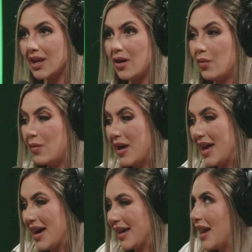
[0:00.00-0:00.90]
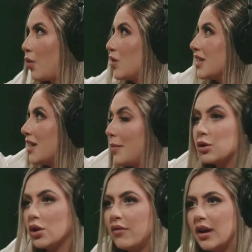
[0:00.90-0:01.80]
que é, é, aquela coisa que a
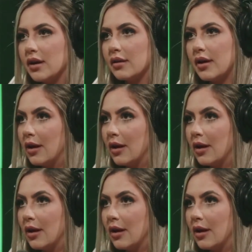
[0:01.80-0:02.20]
pessoa não vai ler.